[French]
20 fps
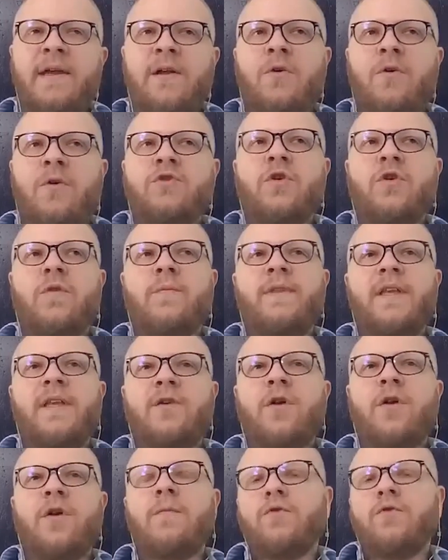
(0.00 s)
l'ensemble
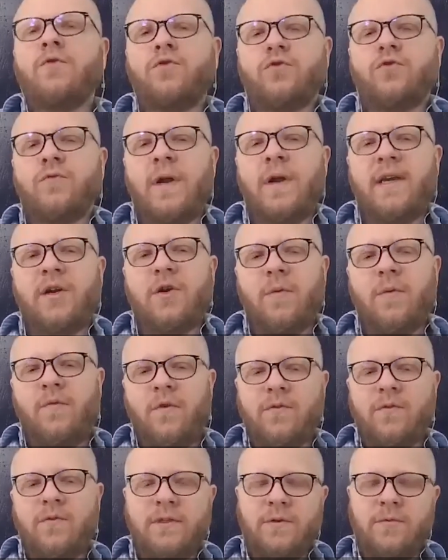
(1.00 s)
des clubs, que ce soit les
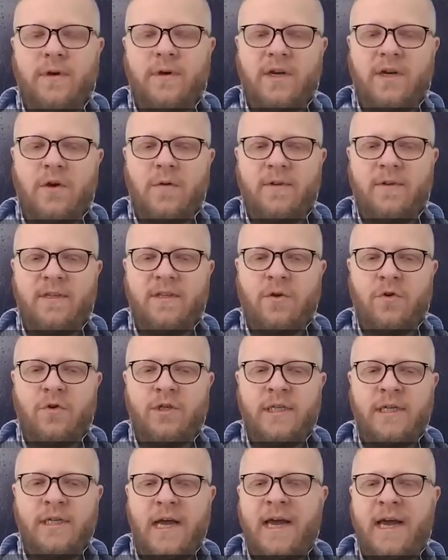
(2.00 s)
clubs français ou les clubs
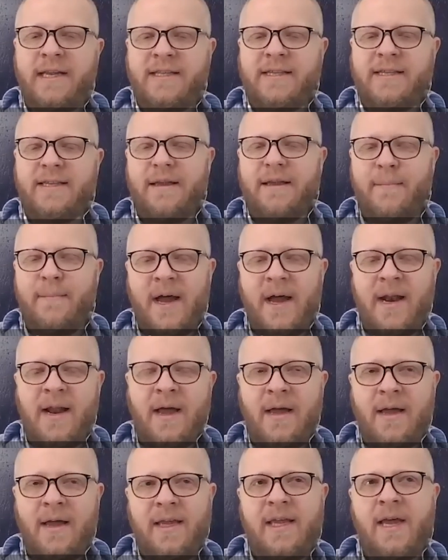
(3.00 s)
étrangers, à être
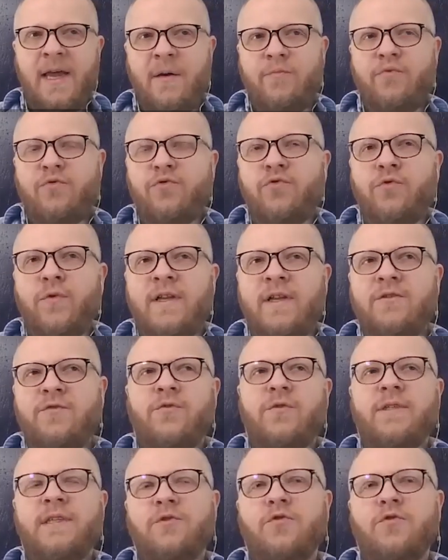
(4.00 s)
malins et à plutôt être
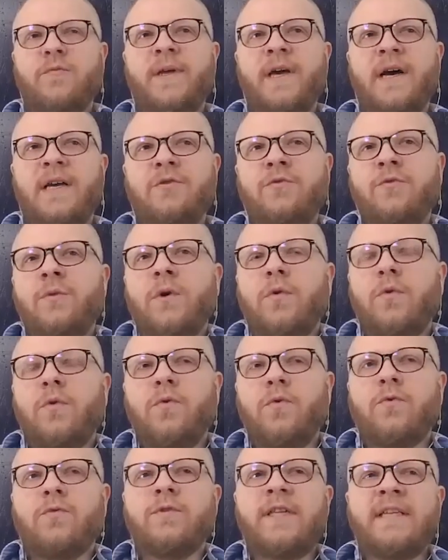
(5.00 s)
sur des opérations. Et on
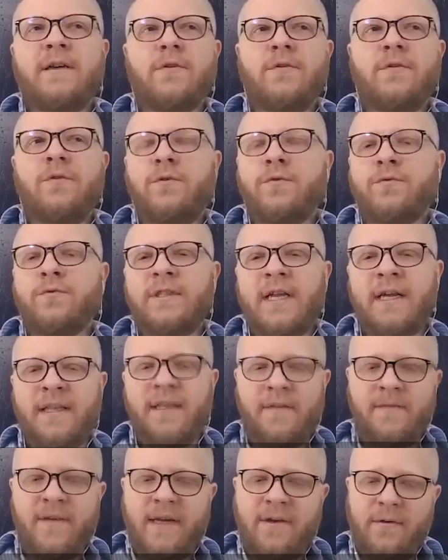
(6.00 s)
le, constate
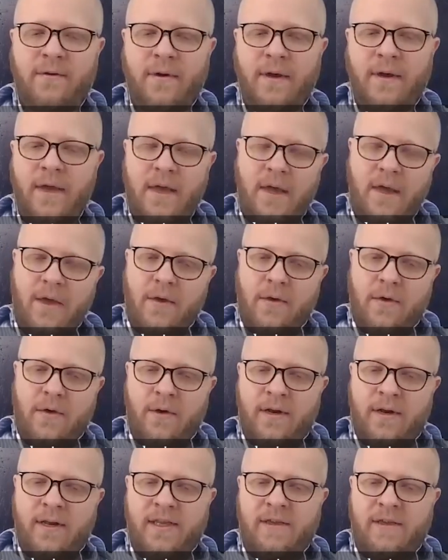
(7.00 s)
avec
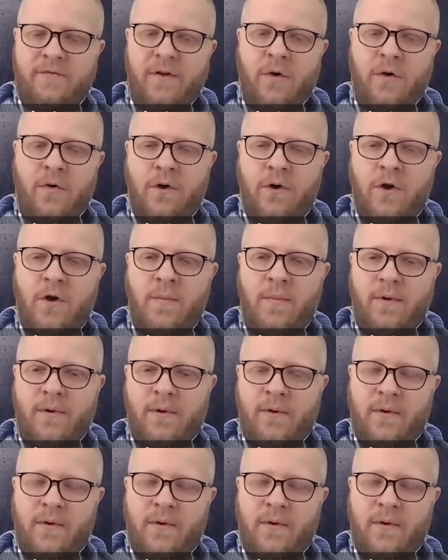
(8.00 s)
les différents clubs.